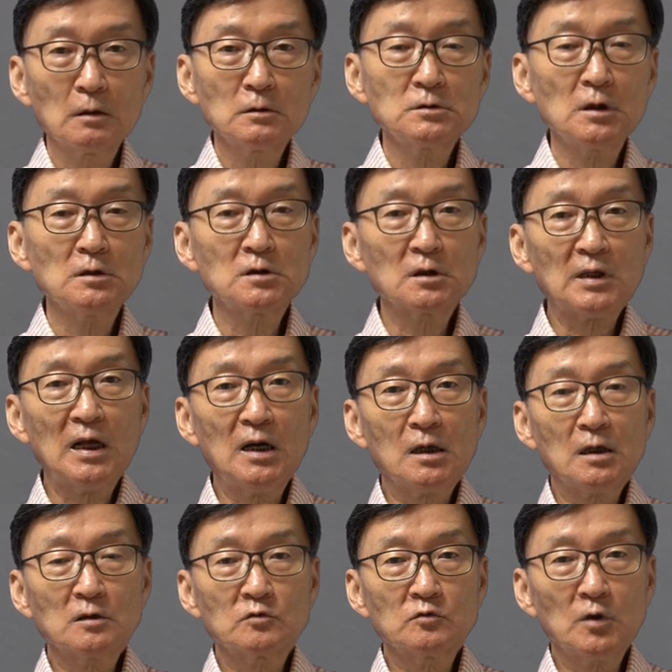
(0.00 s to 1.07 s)
근데 이제
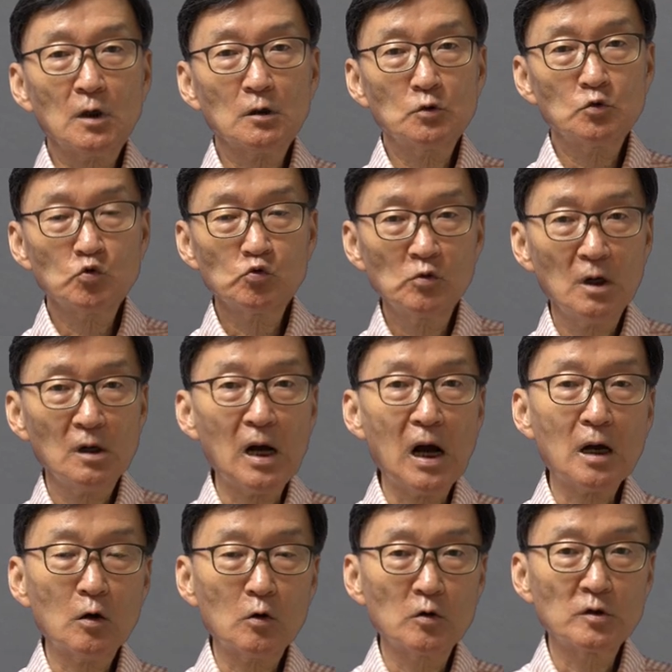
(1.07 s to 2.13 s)
타나카 수상이 중국과
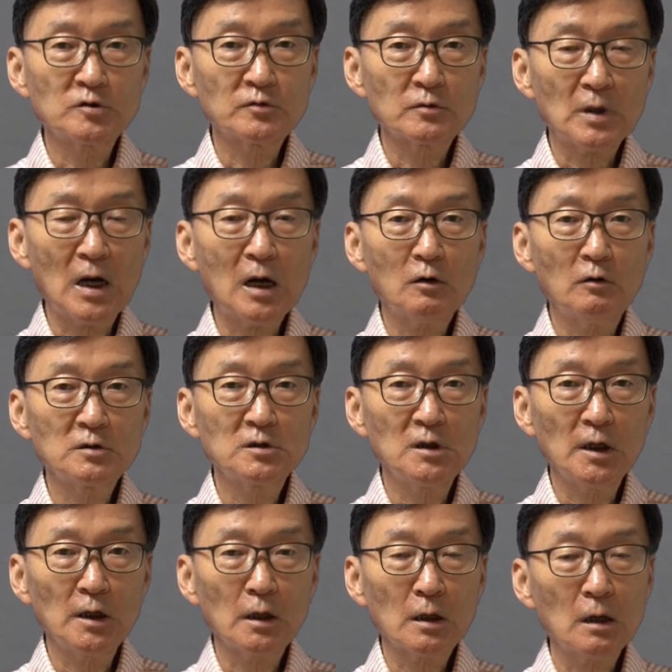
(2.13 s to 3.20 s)
가까워
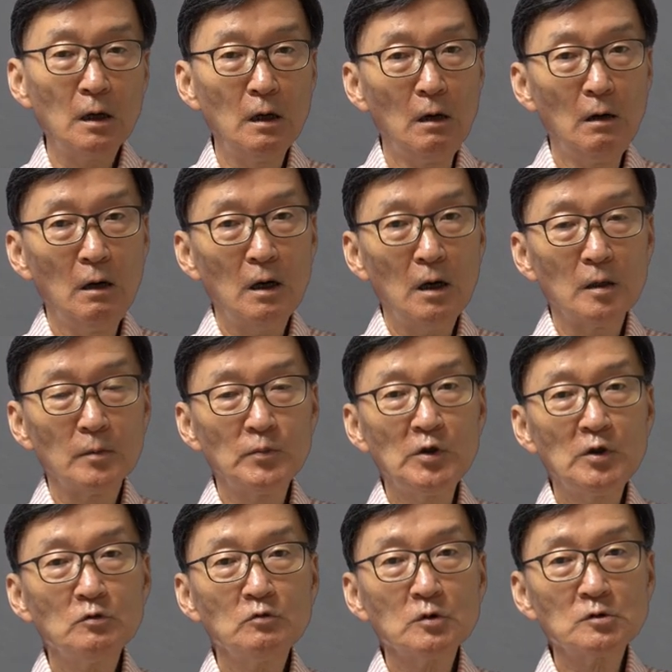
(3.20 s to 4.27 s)
가까워지려니까 아,
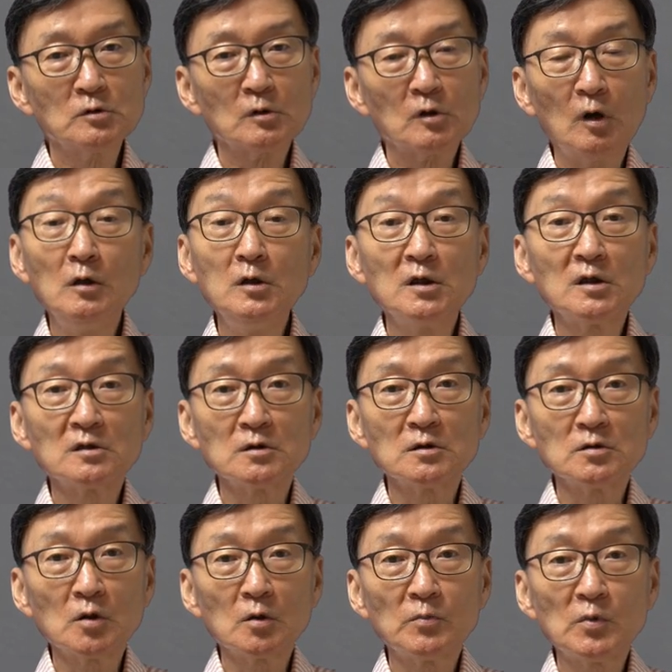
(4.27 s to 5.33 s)
미국이 좀
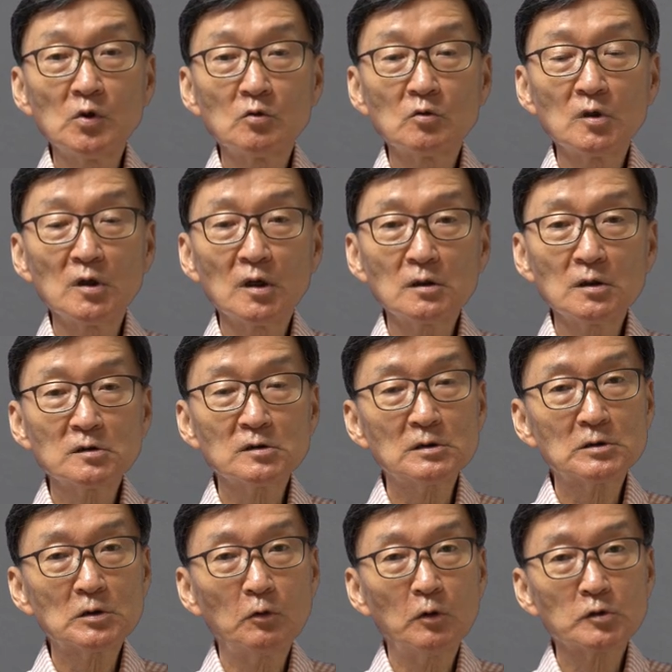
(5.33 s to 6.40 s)
결리거든요. 미국이. 그래서
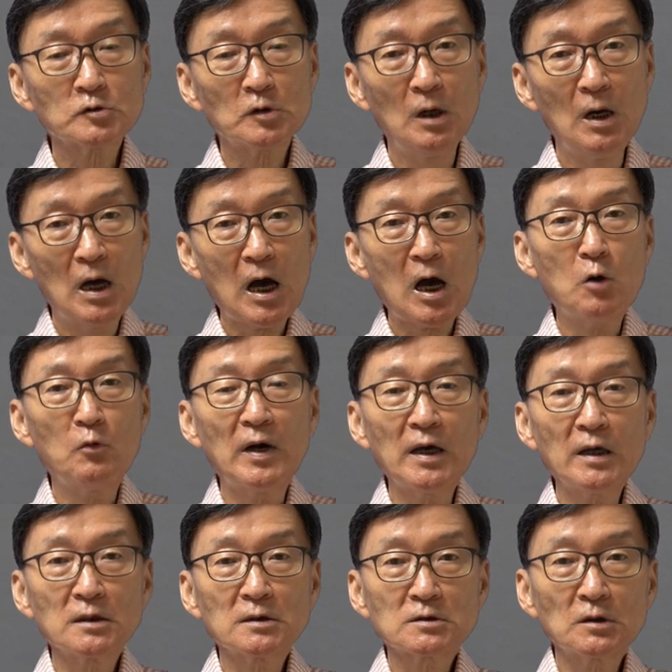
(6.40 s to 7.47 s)
이제 어서
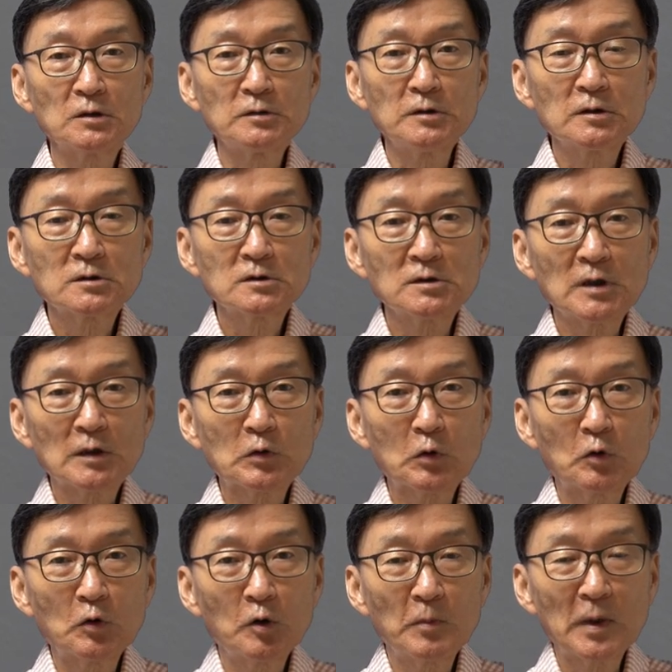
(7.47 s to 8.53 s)
하와이에서 닉슨
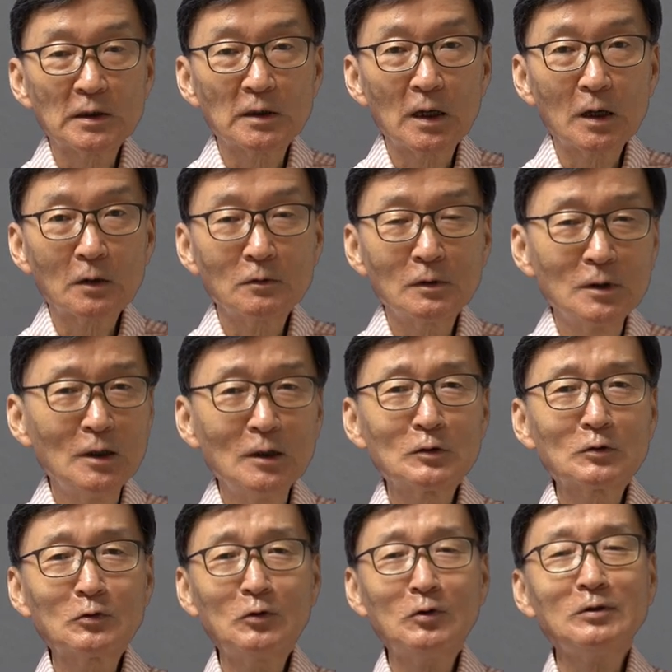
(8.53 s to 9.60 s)
대통령 만나갖고
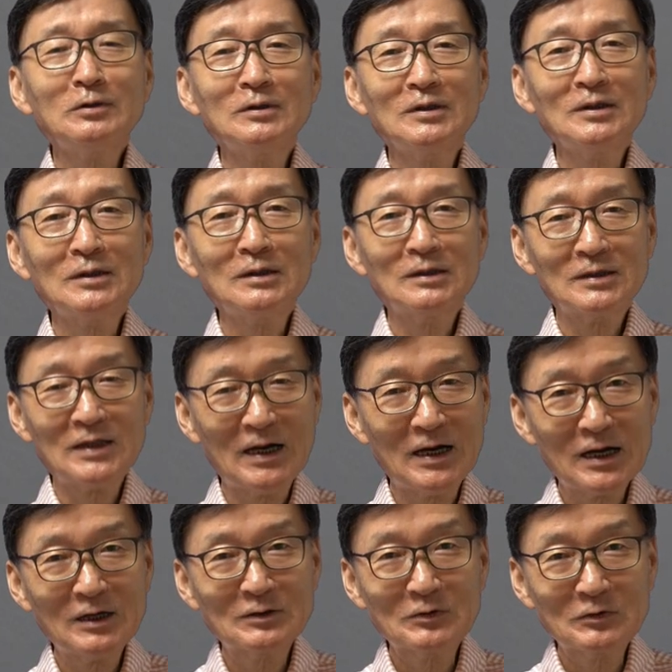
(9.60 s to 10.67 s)
또 이
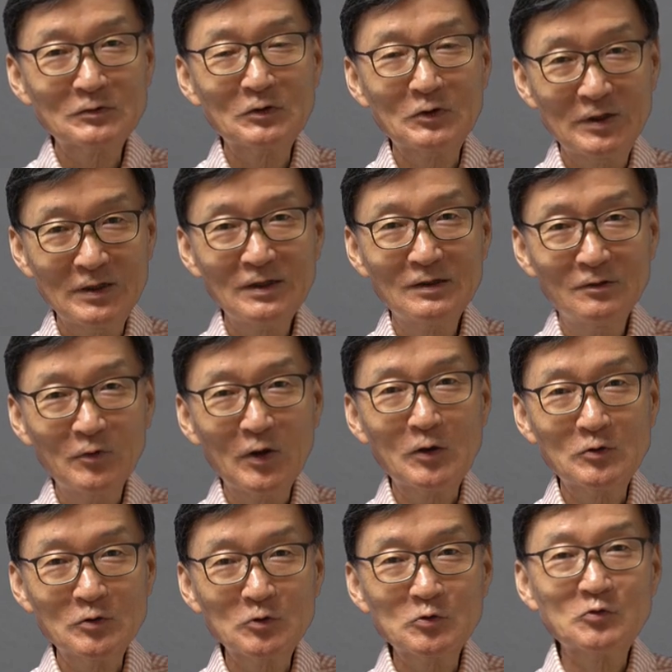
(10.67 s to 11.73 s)
타나카도 또 이
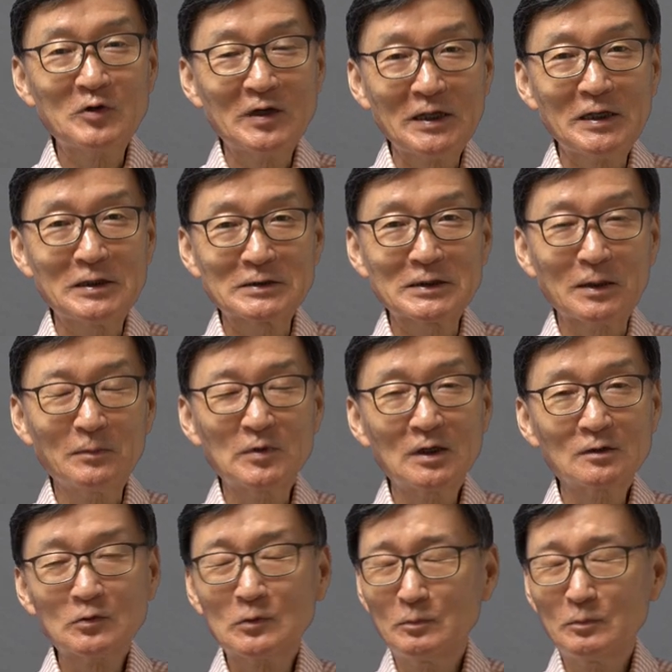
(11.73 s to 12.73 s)
외교적인 소환이 있는 사람입니다.